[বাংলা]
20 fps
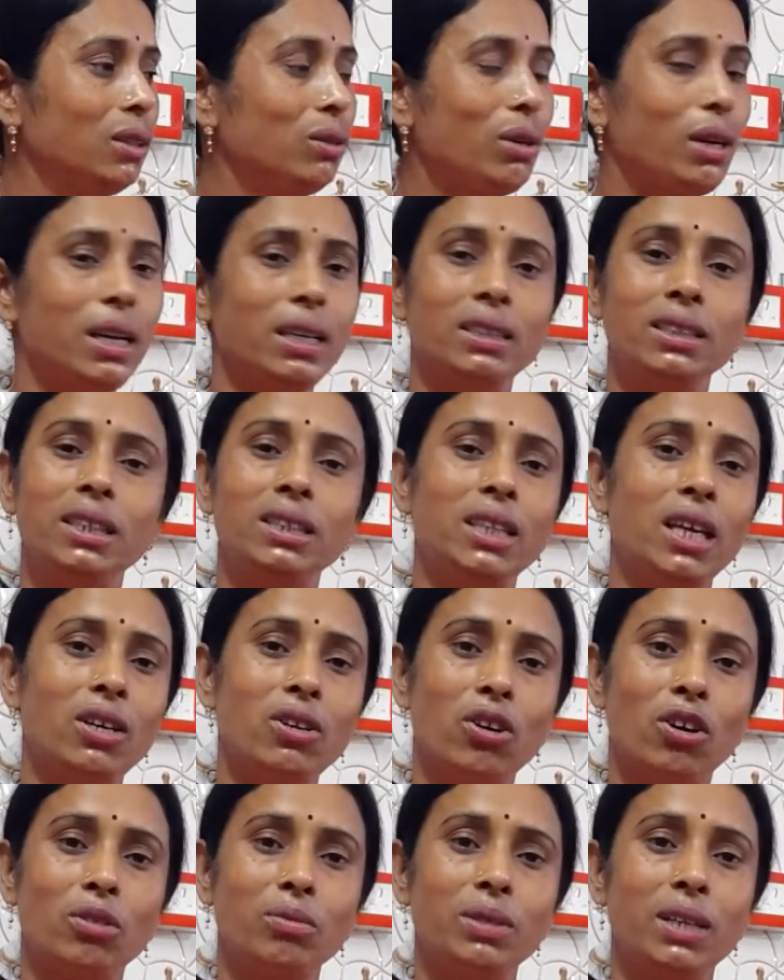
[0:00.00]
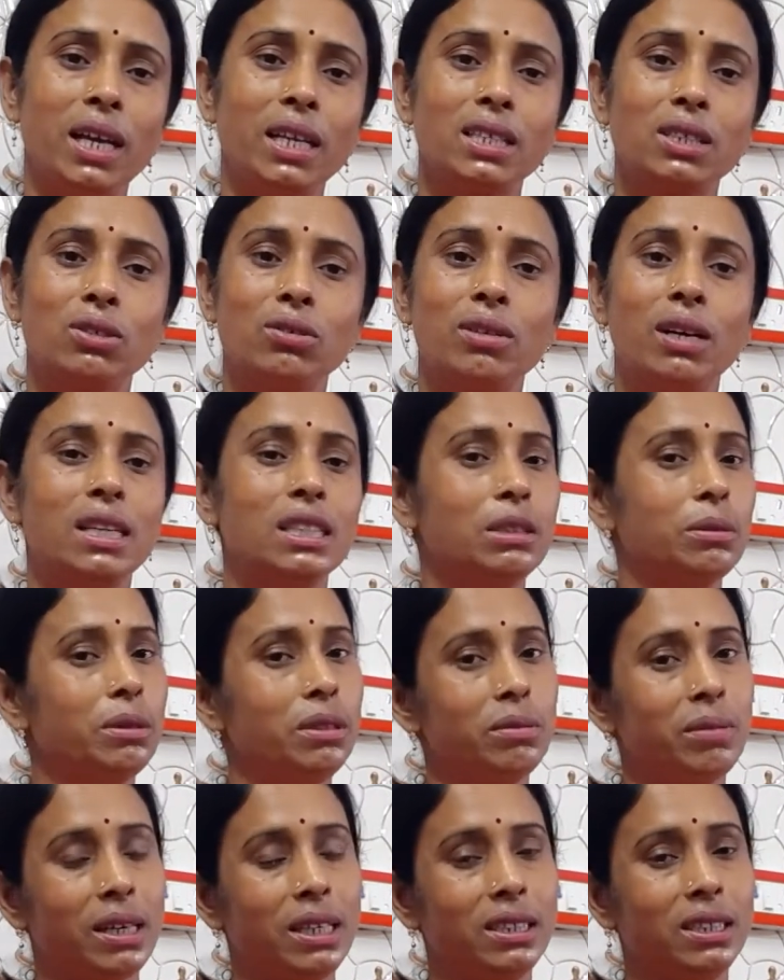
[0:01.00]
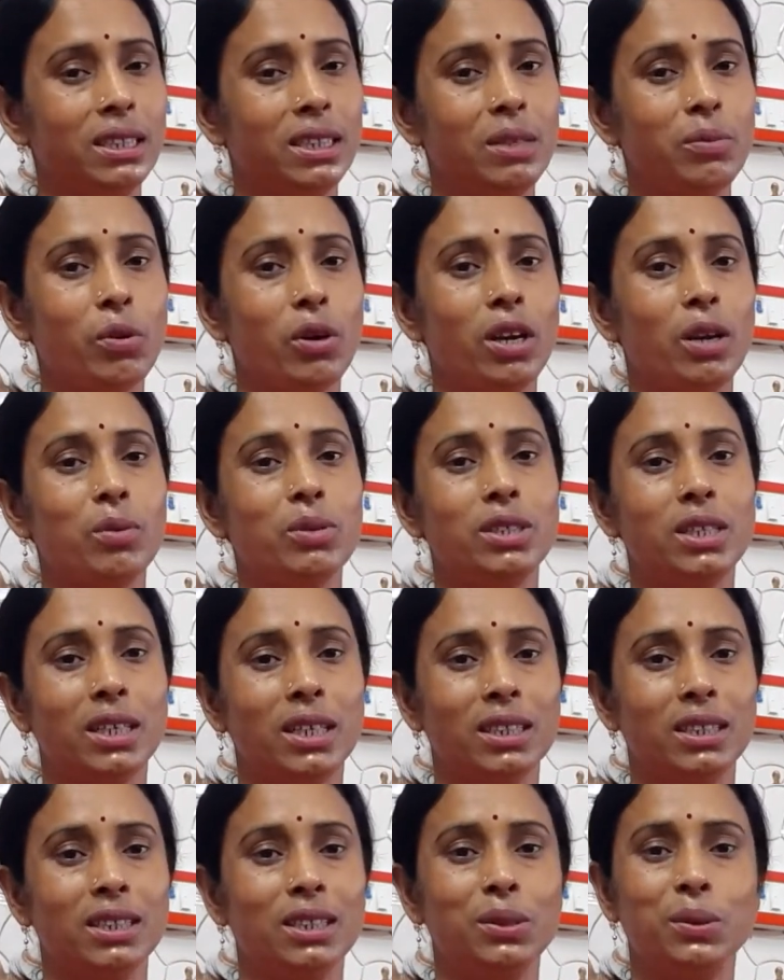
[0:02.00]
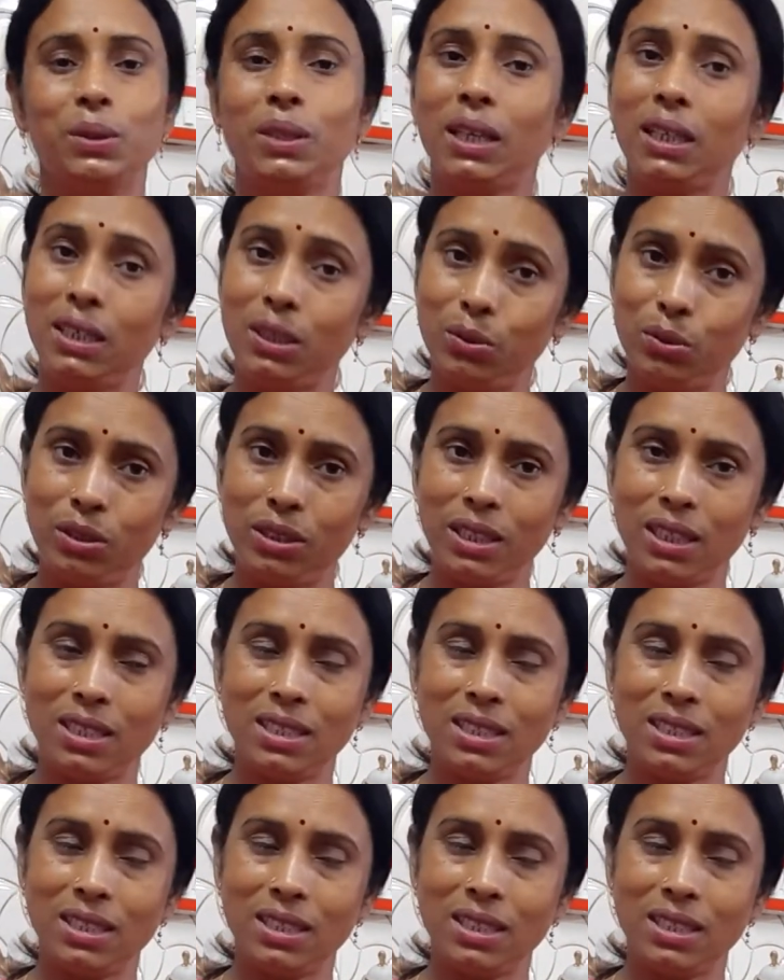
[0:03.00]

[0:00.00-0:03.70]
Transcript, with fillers: তো যে সেই রকমই আজকেও হাজব্যান্ড বাড়ির দিনে পয়লা বৈশাখের দিনেও তার ডিউটি